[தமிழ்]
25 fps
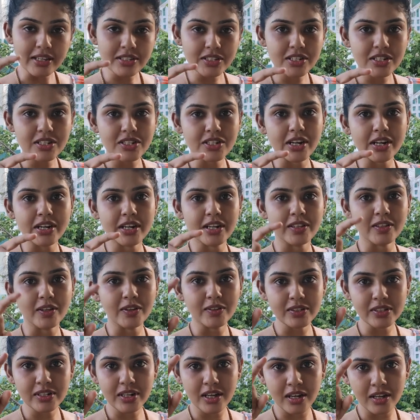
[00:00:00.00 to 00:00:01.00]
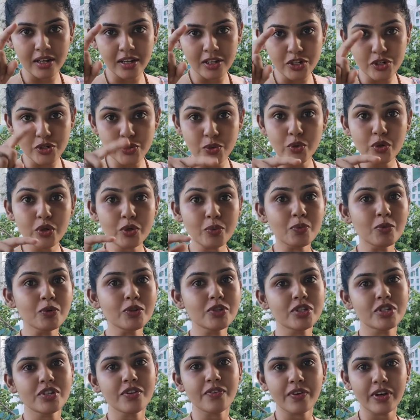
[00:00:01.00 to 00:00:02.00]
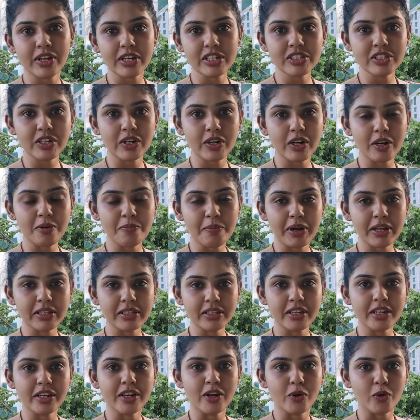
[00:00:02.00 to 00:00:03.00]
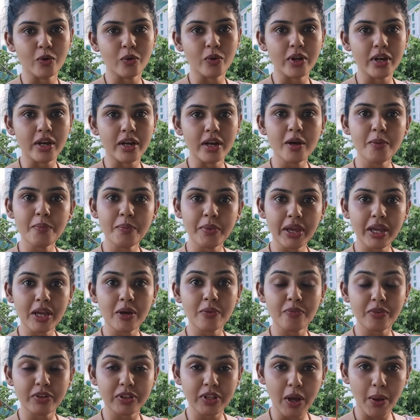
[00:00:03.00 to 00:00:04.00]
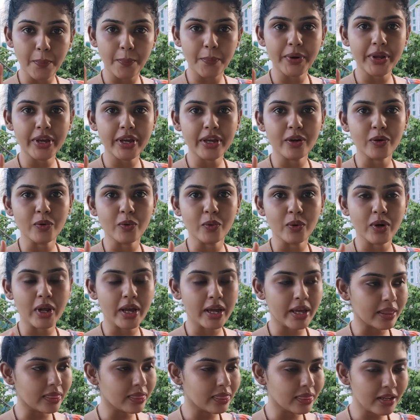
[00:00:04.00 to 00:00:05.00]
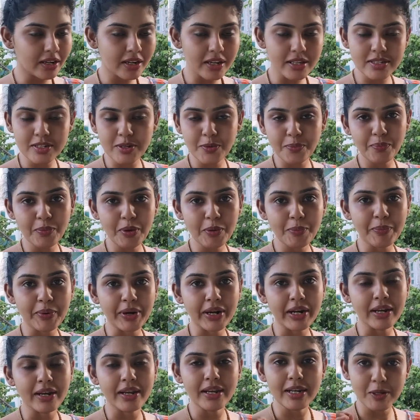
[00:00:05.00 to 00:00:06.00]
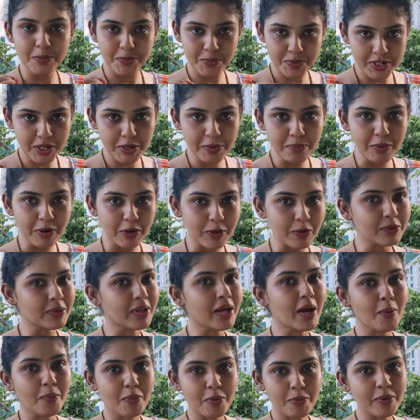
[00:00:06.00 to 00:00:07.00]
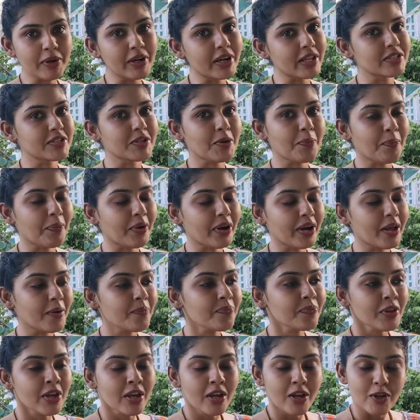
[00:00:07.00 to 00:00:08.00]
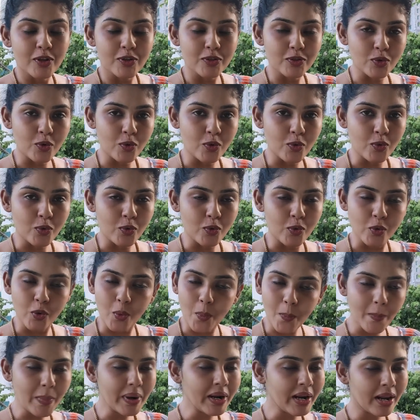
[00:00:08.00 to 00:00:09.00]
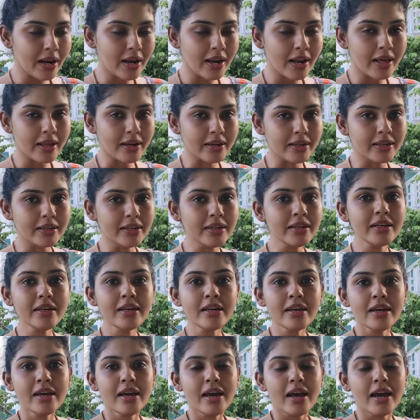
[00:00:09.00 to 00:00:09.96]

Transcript: லாஸ்ட் ஷாட் அதாவது நான் ஷூட்டு முடிச்சுட்டு வர ஷாட்டில் பார்த்தீங்கன்னா கூட மேக்கப் வந்து அப்படியே இருக்கும் நான் எந்த டச்சப்புமே பண்ணல லிப்ஸ்டிக் மட்டும்தான் அப்பப்போ டச்சப் பண்ணேன் ஸோ ரொம்ப நல்லா இருக்குது